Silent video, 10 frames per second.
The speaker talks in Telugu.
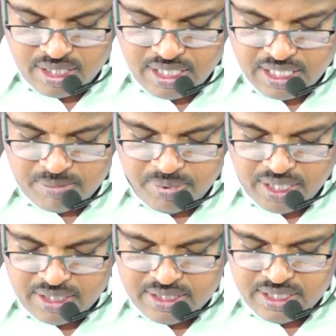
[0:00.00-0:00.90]
అనేక
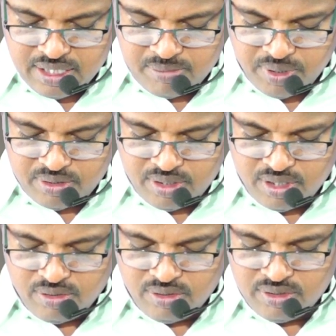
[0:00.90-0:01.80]
ప్రాచీన
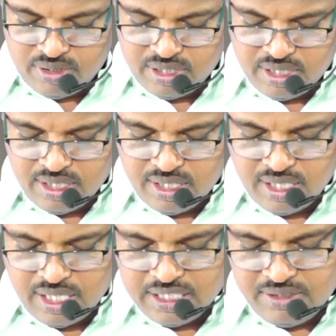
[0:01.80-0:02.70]
ప్రతులలో
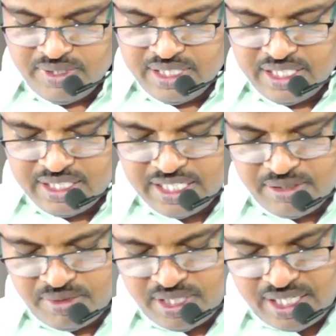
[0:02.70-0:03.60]
అద్వితీయ
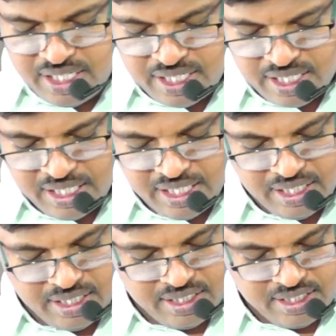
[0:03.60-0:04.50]
దేవుడే అని
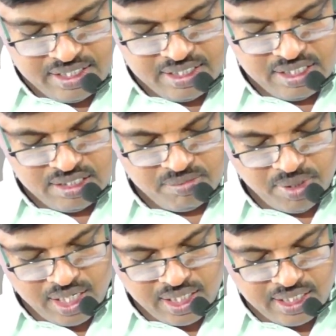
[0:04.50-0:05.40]

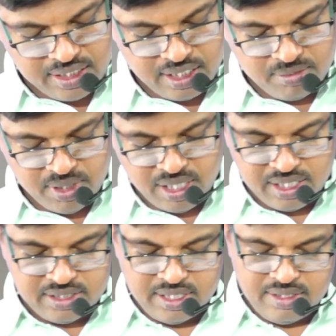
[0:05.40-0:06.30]
పాఠాంతరం
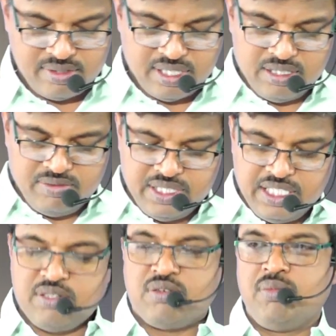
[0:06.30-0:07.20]
రాశాడు
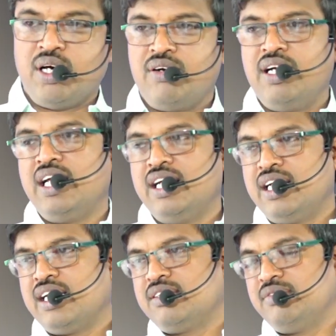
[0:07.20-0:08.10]
అద్వితీయ కుమారుడే
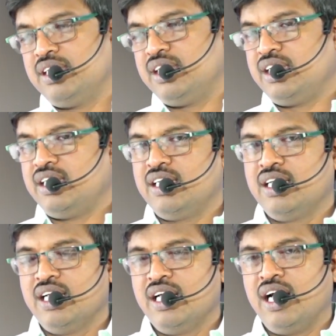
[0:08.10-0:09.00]
అంటే అర్థం ఏంటి
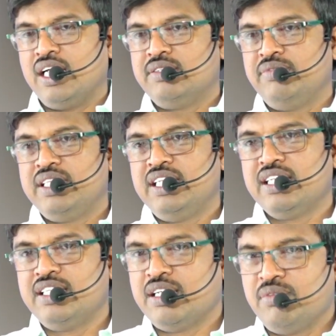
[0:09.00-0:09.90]
అద్వితీయ
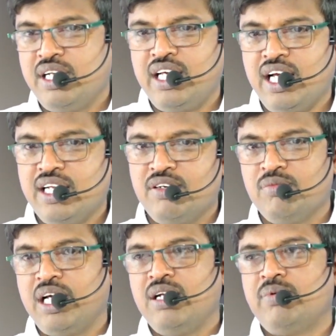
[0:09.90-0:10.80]
దేవుడే ఆయనను
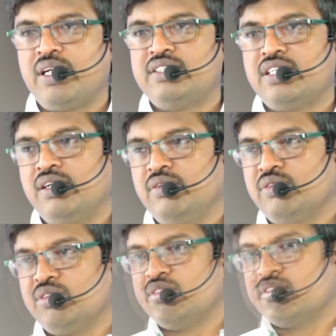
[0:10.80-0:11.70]
బయలుపరిచాడు
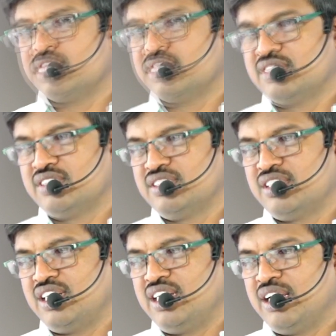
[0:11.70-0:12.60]

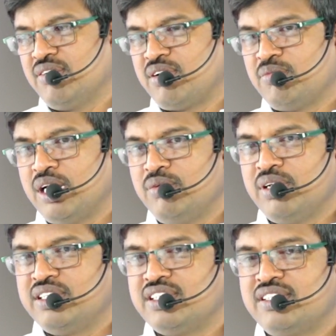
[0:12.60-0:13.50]
అంటే ఎవరిని
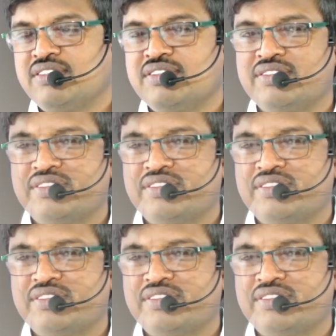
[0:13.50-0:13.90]
బయలుపరిచాడు